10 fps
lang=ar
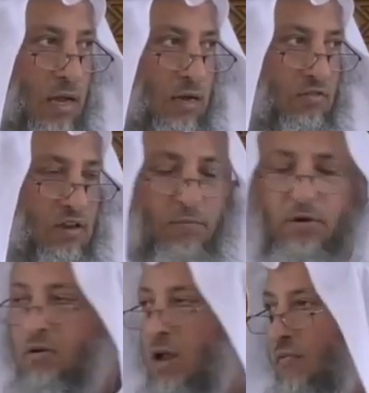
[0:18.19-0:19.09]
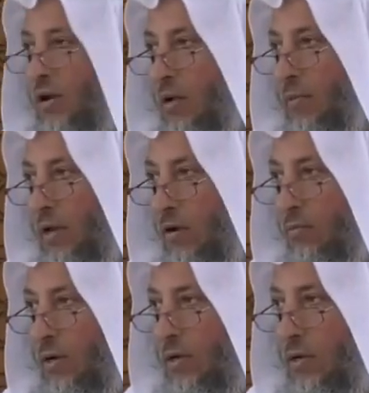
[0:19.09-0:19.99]
الإسلام انه لا فرق
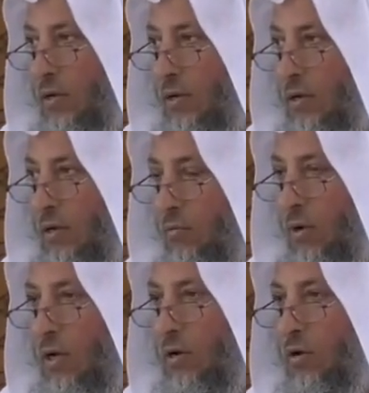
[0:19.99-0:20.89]
بينهما وأن